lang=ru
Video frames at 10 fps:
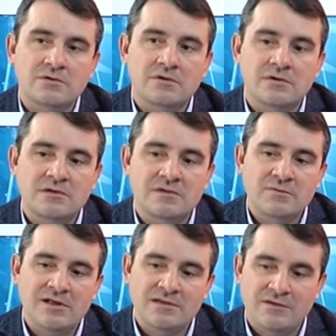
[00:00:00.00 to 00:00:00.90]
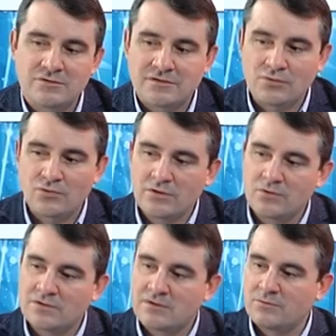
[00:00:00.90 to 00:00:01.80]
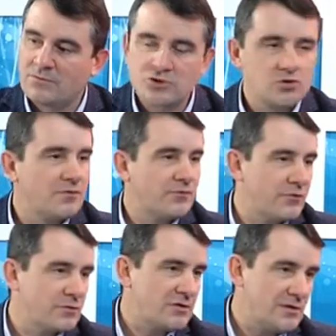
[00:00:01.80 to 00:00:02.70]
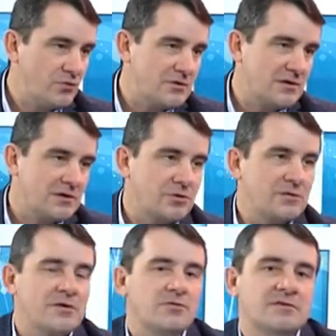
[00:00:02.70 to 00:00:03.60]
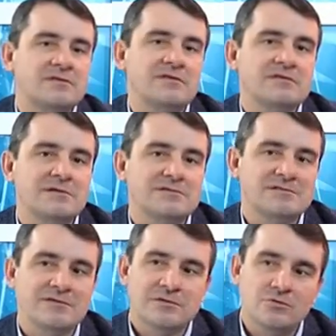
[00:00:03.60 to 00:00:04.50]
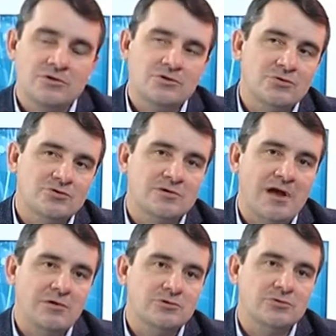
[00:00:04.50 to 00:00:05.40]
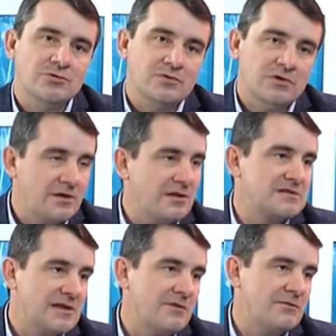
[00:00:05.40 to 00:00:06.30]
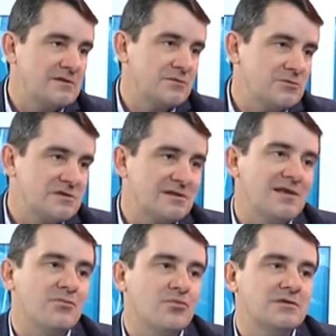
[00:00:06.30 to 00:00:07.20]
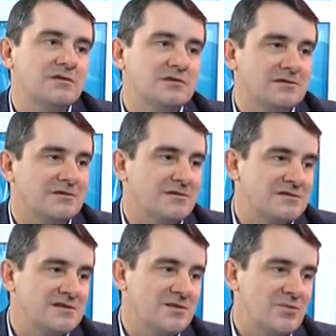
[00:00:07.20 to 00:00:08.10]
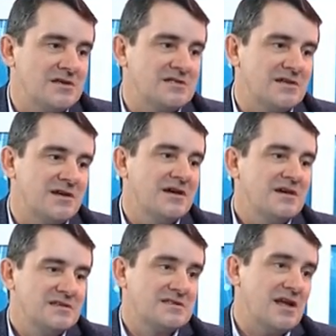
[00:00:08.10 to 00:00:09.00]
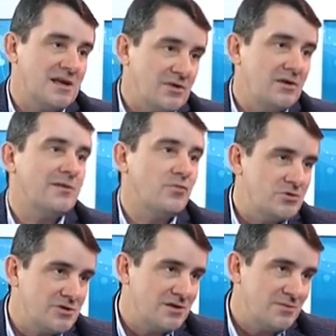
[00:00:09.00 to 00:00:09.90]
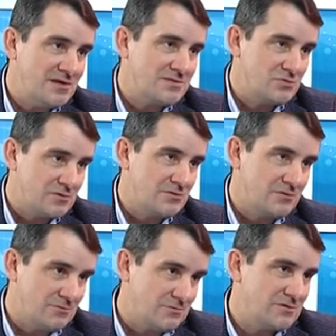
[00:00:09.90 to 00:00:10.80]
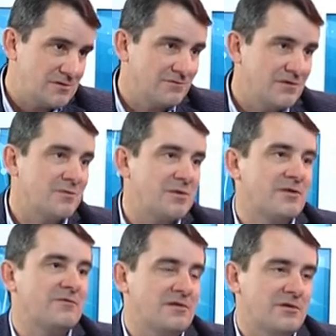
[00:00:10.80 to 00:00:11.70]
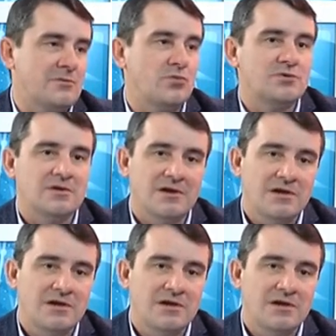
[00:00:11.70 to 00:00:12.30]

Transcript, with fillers: а, несмотря на вот такой какой-то вот большой фронт работы, который проводит Славянский городской совет, люди еще ожидают, что и городская власть в том числе будет заниматься созданием и рабочих мест, безусловно, ну, вот в этом направлении работать.